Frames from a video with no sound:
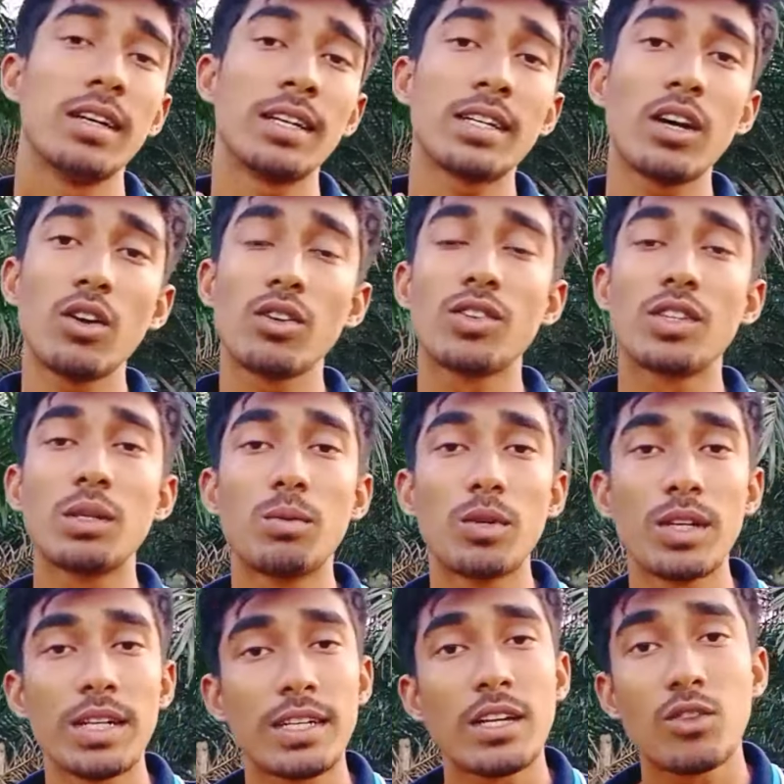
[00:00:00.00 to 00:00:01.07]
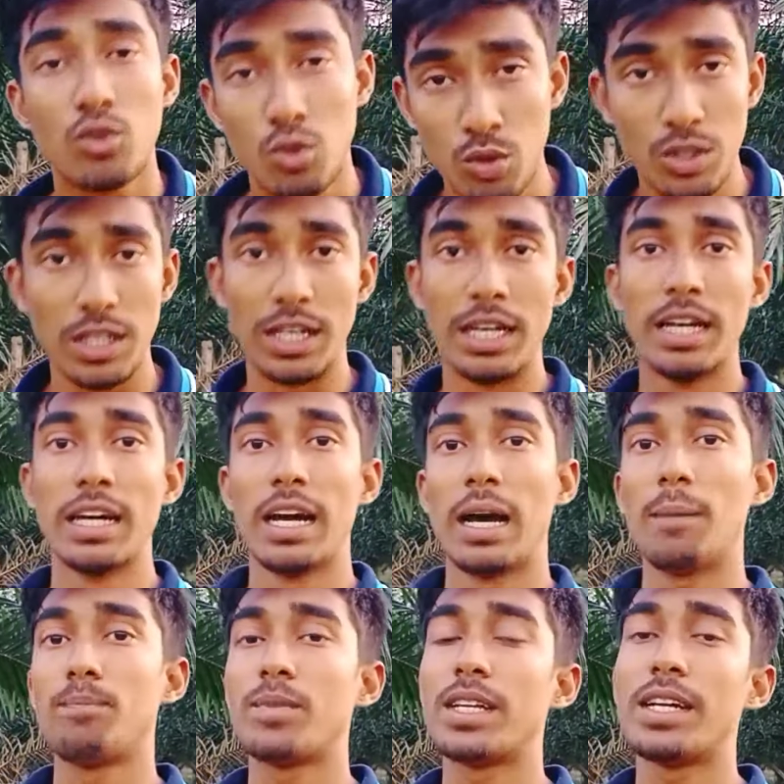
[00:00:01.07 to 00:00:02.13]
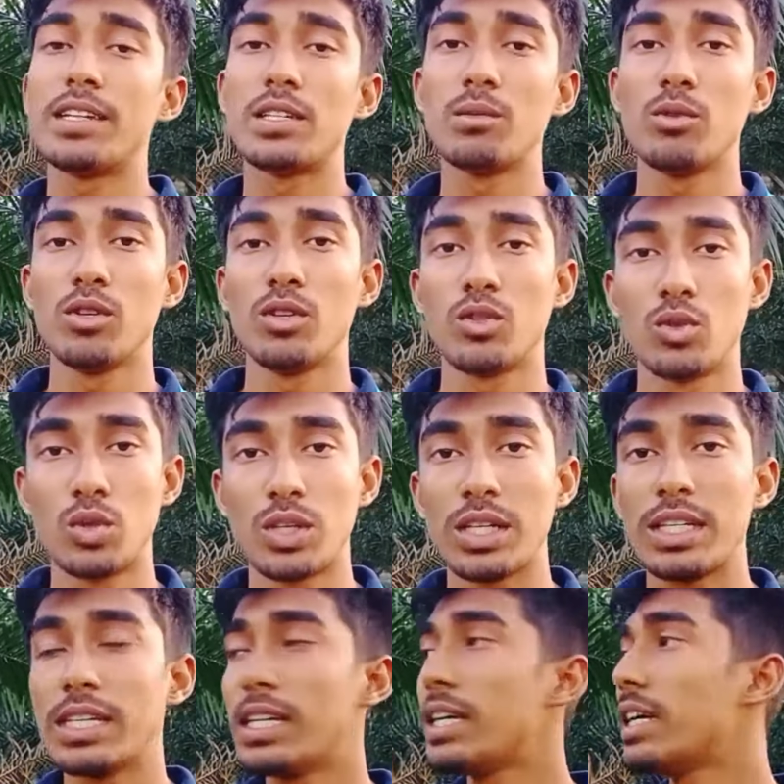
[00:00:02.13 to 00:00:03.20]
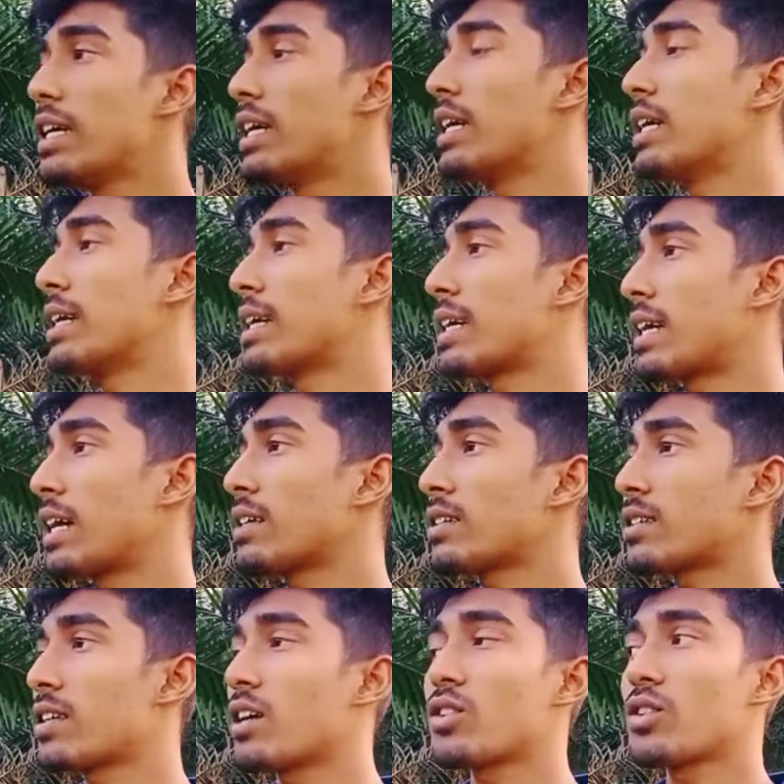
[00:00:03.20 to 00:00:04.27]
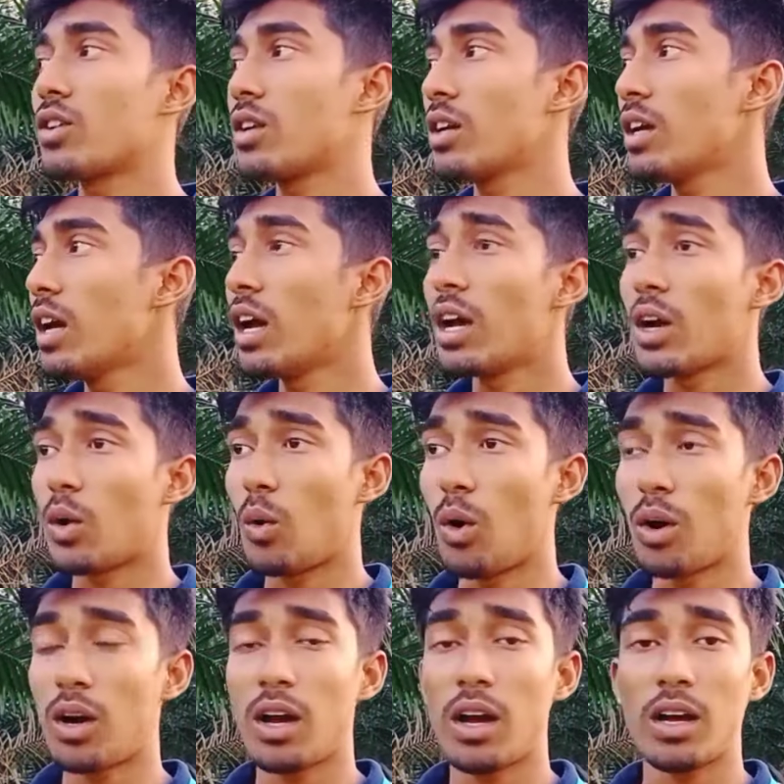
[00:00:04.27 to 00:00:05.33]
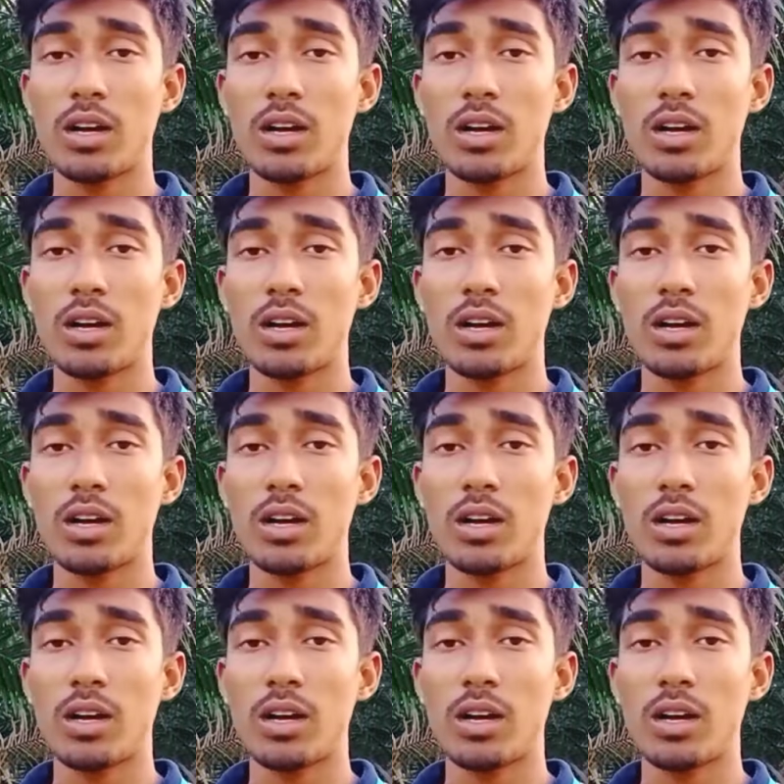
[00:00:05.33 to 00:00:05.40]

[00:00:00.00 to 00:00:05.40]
এটা হলো জীবনের একটা ঝুঁকি আপনারা জীবনের ঝুঁকি নিয়ে এই কাজটা আসলে করা